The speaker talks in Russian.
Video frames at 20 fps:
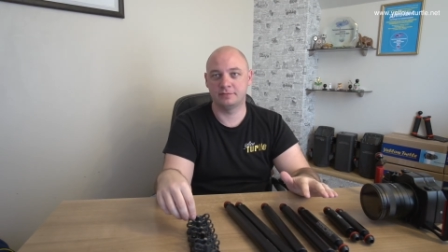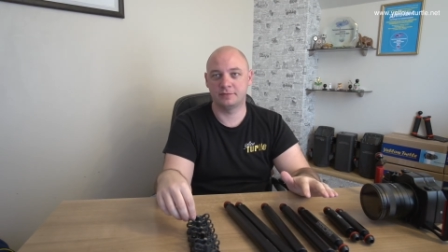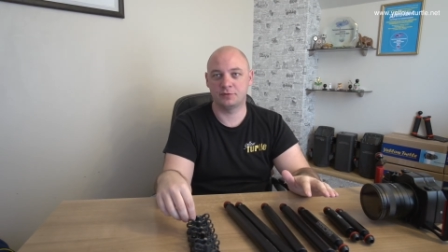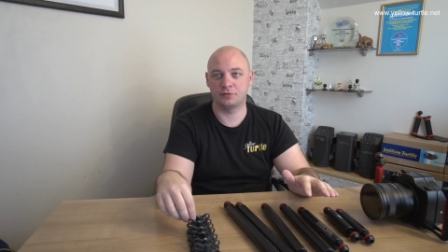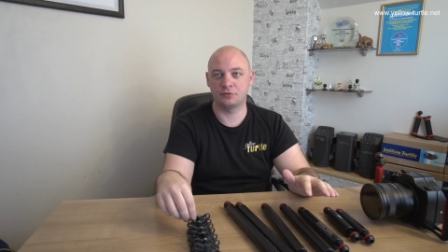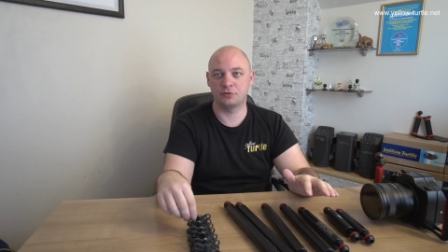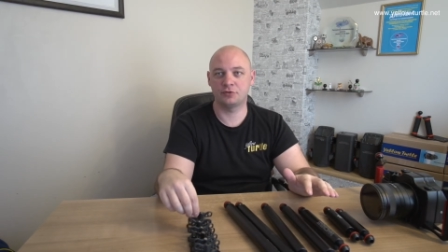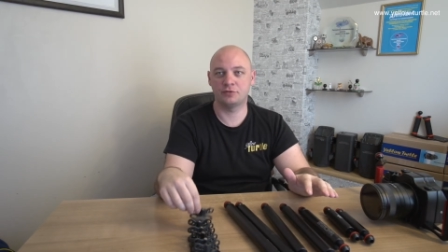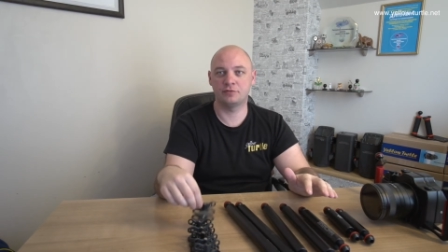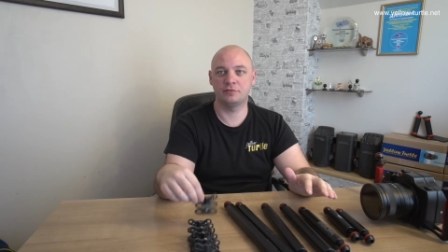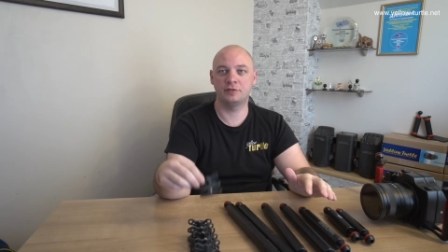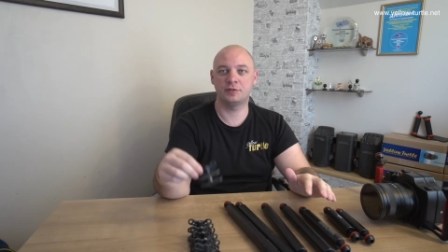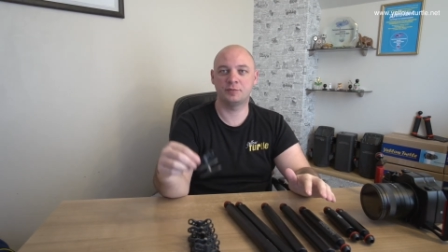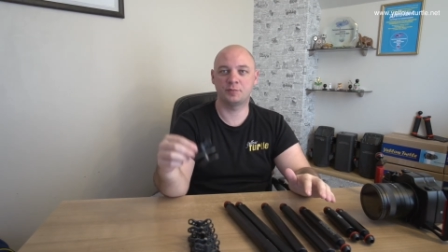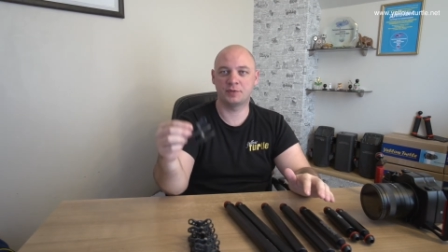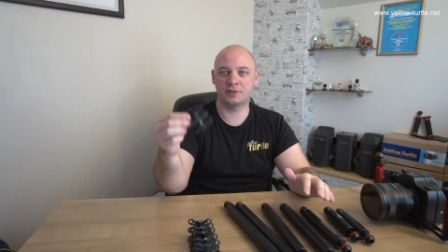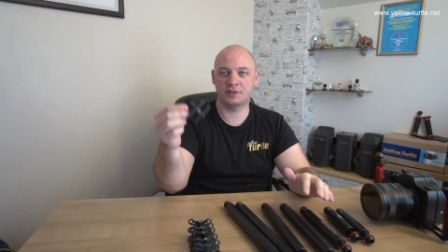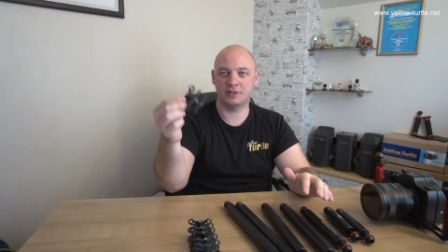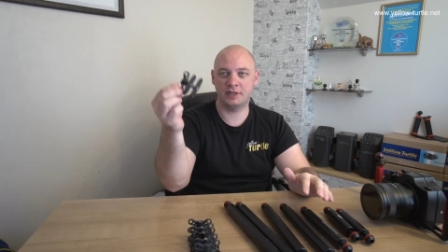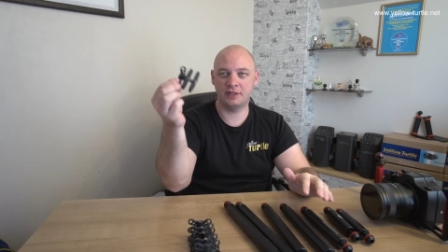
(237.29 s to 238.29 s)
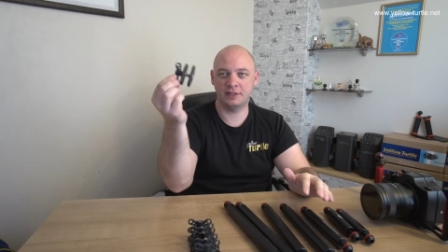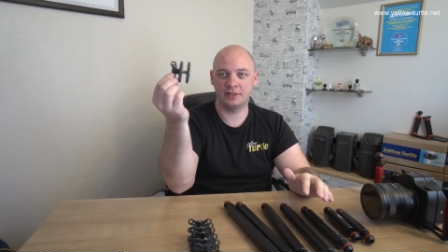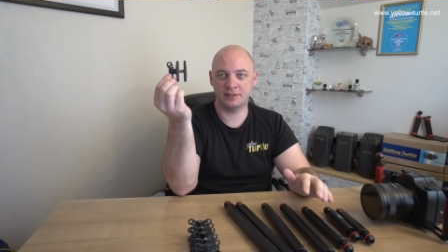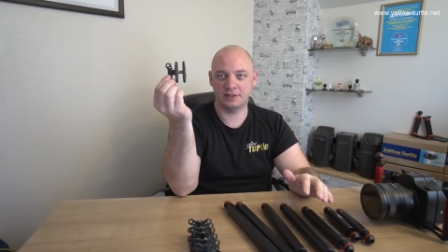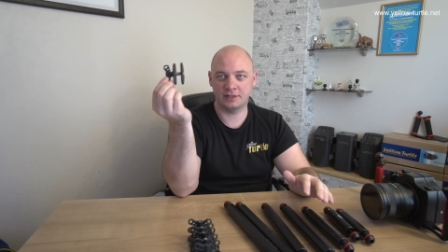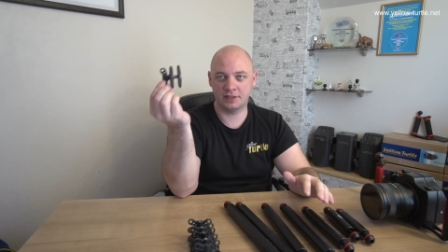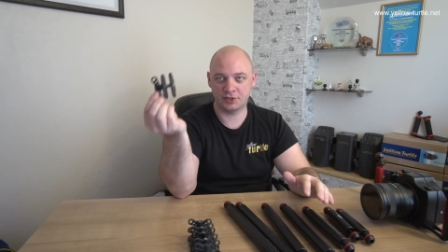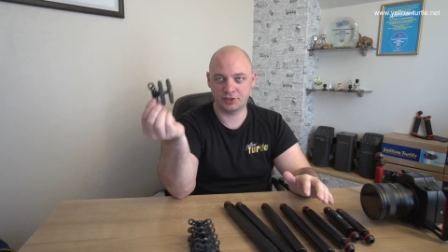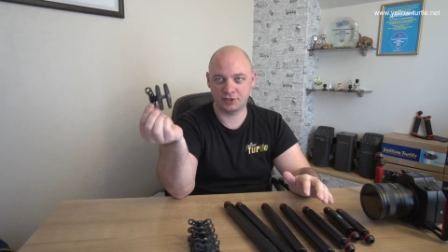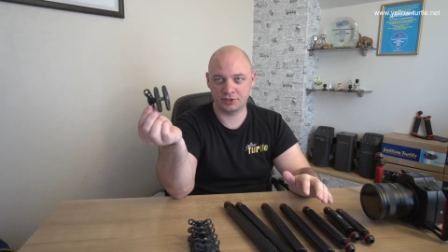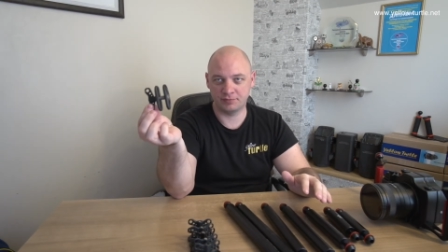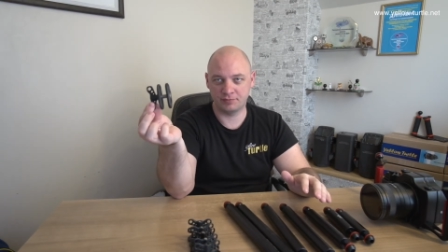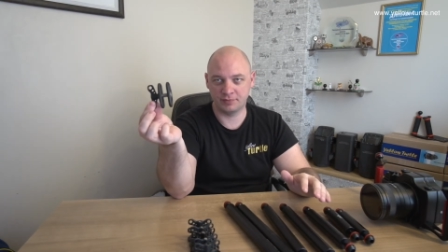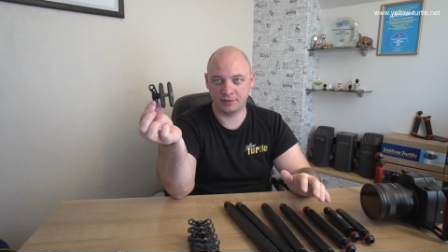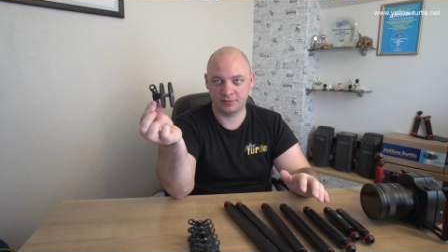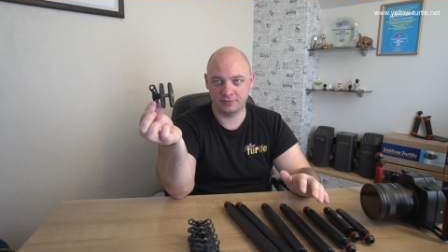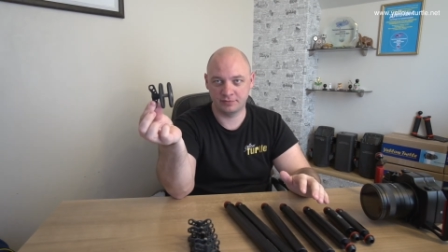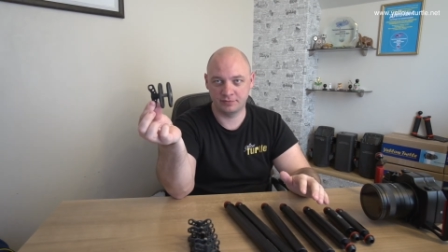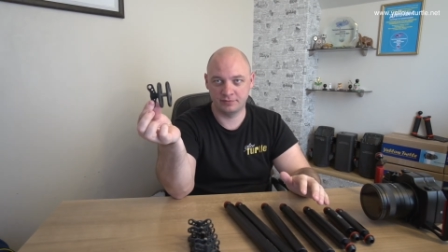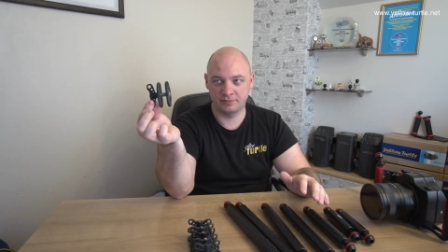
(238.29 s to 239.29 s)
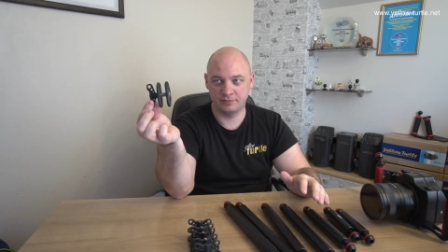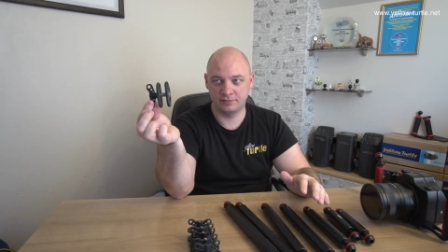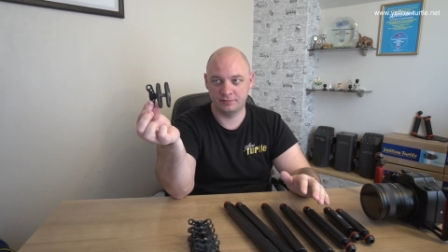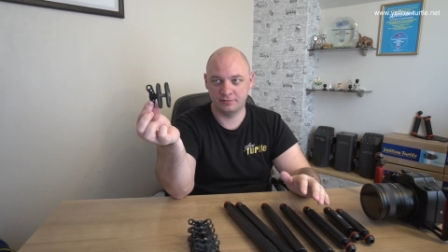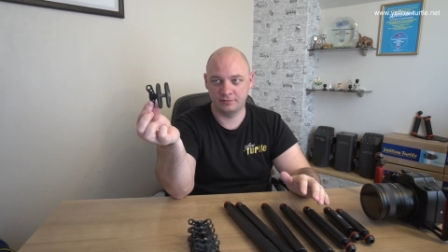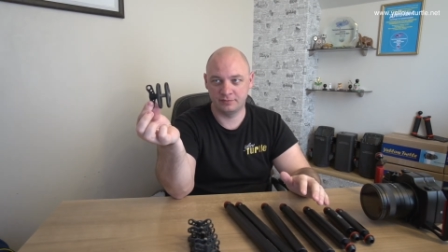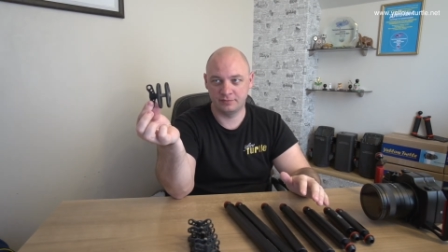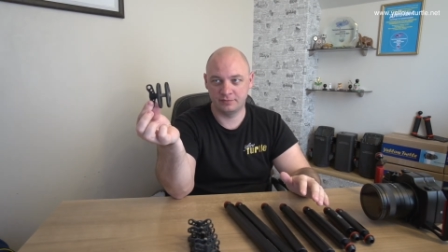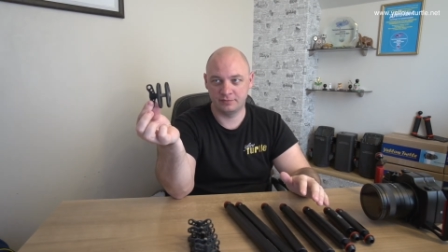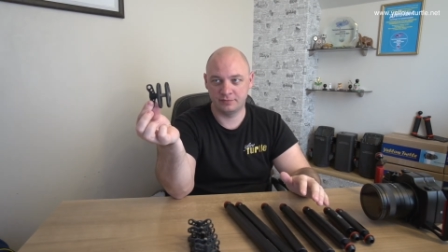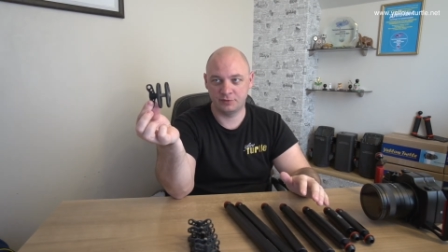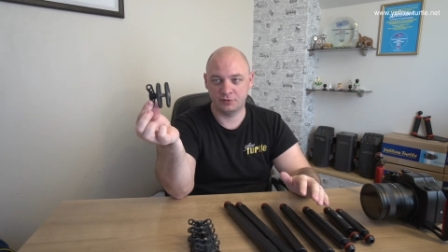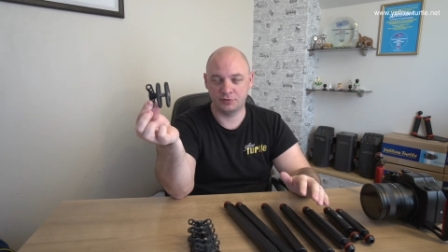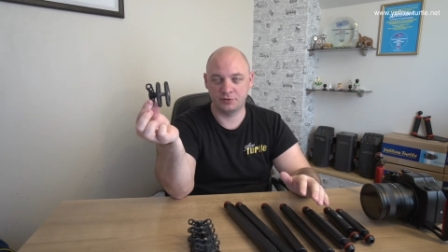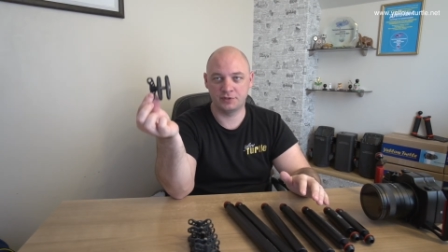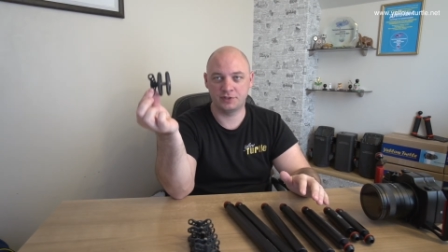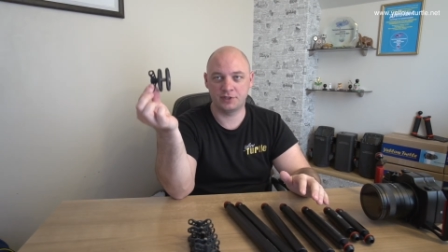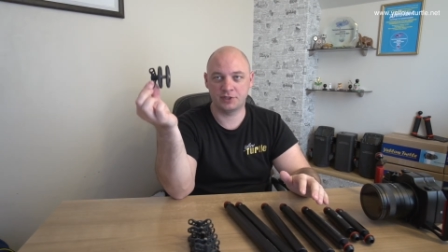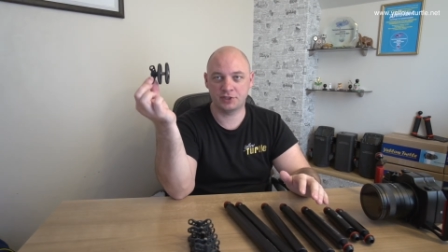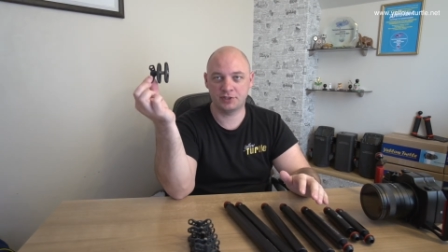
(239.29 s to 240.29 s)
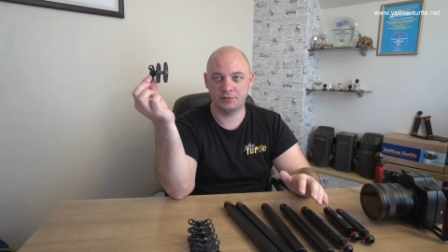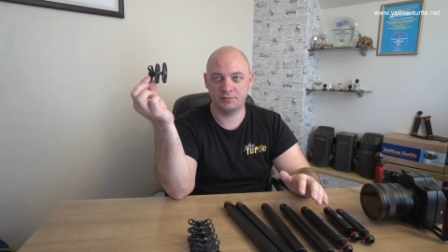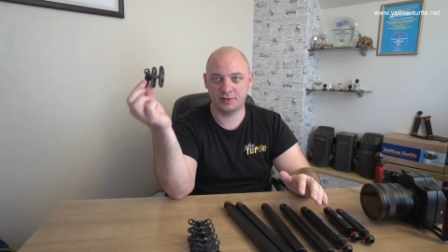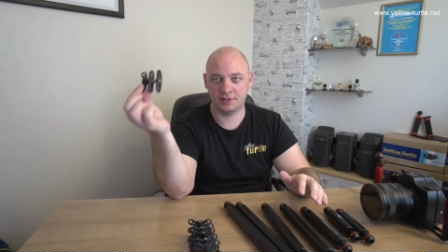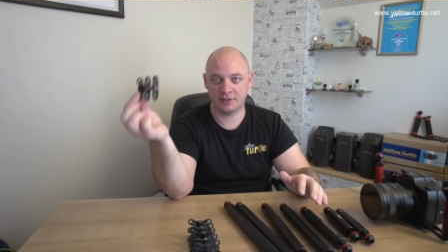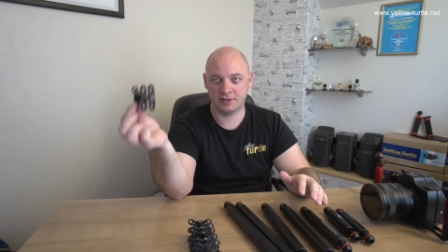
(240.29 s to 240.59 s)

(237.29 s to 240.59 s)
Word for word: существует специальный зажим, То есть зажимы